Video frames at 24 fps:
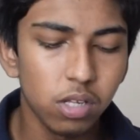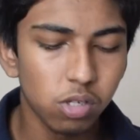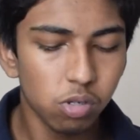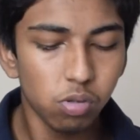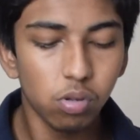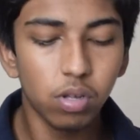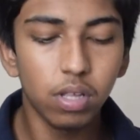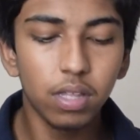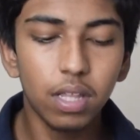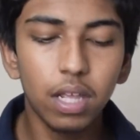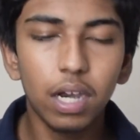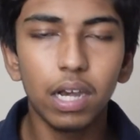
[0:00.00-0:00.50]
ஸோ
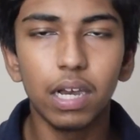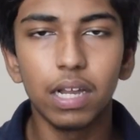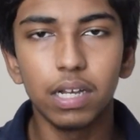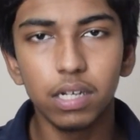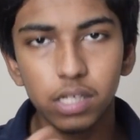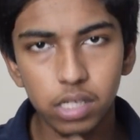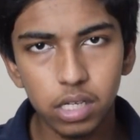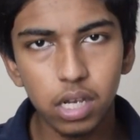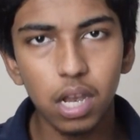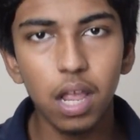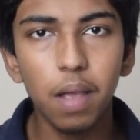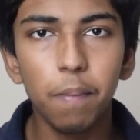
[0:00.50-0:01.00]
இதை
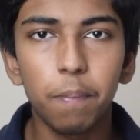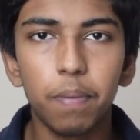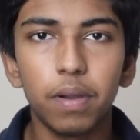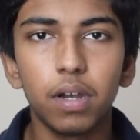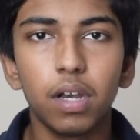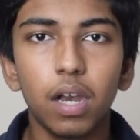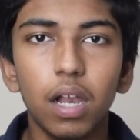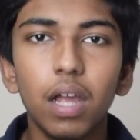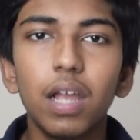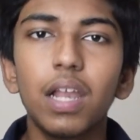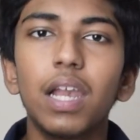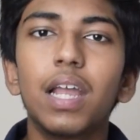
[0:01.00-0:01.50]
லென்ஸ்லேயே
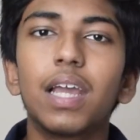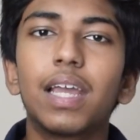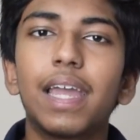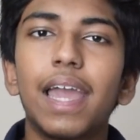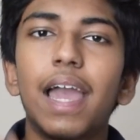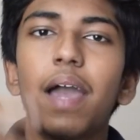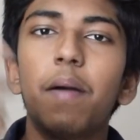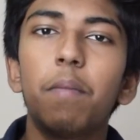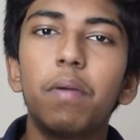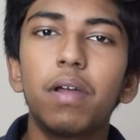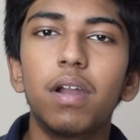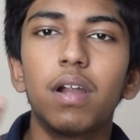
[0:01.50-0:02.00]
பண்ணலாம் இல்லை
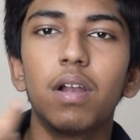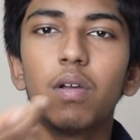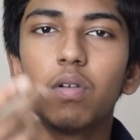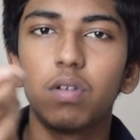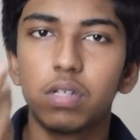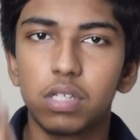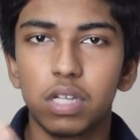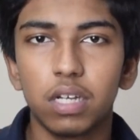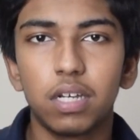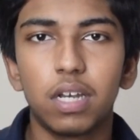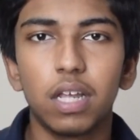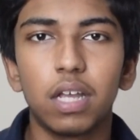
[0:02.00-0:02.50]
கேமராவில்
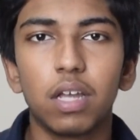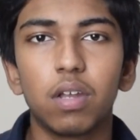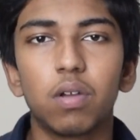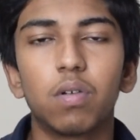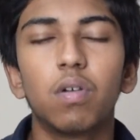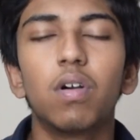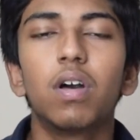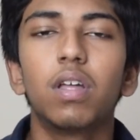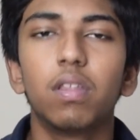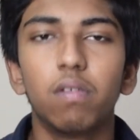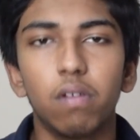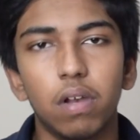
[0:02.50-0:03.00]
ஒரு செட்டிங்
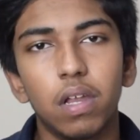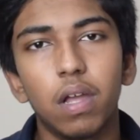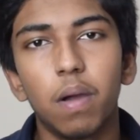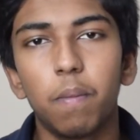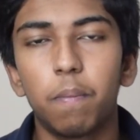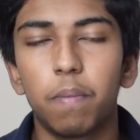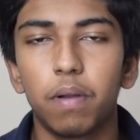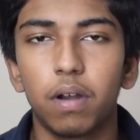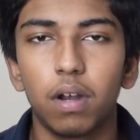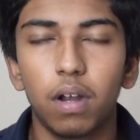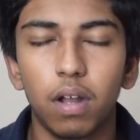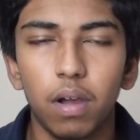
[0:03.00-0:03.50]
இருக்கும் அது வழியாக
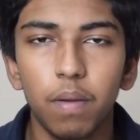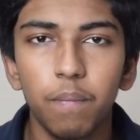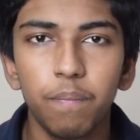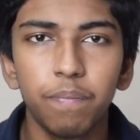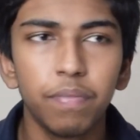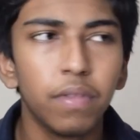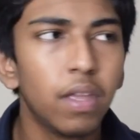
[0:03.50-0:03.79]
பண்ணலாம்